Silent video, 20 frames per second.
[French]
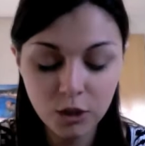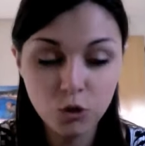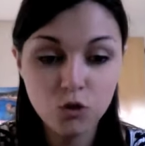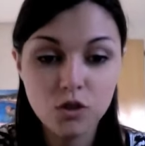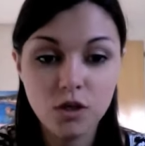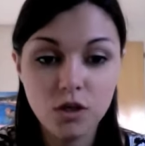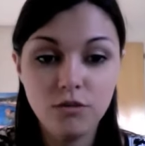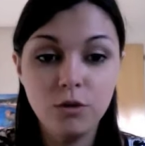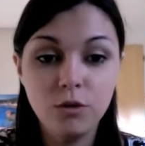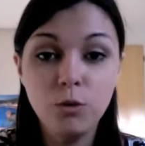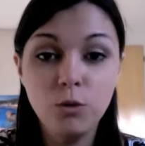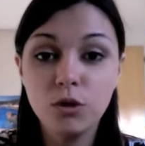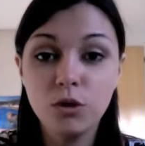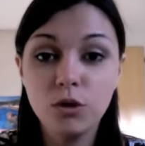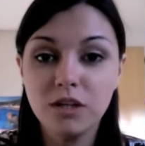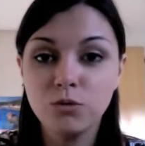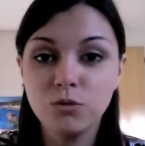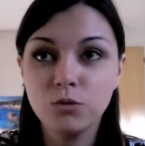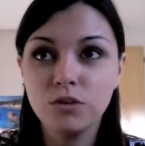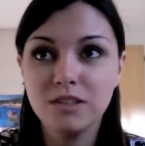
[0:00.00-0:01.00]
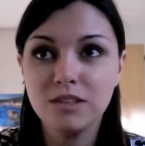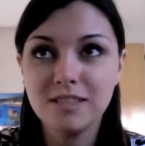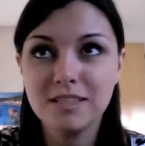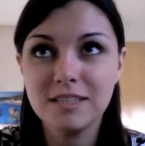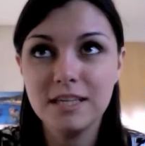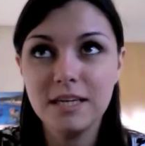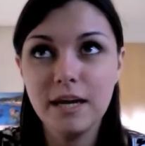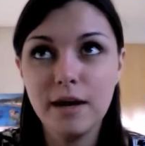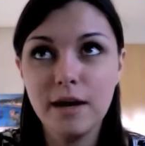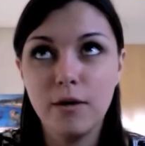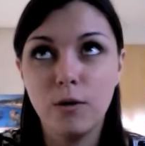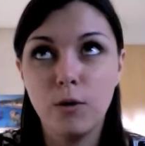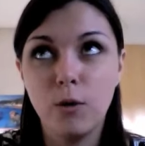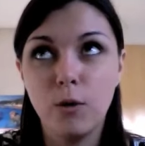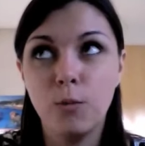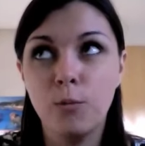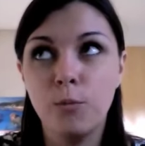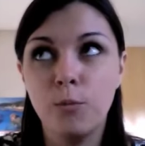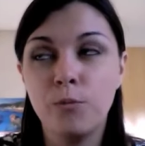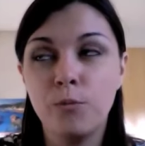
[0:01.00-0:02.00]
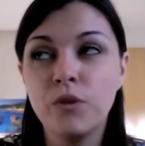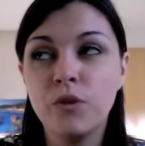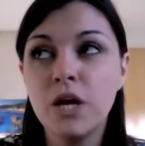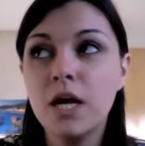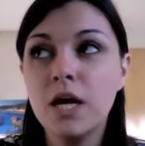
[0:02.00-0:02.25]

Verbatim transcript: que j'avais eu l'occasion de tester euh,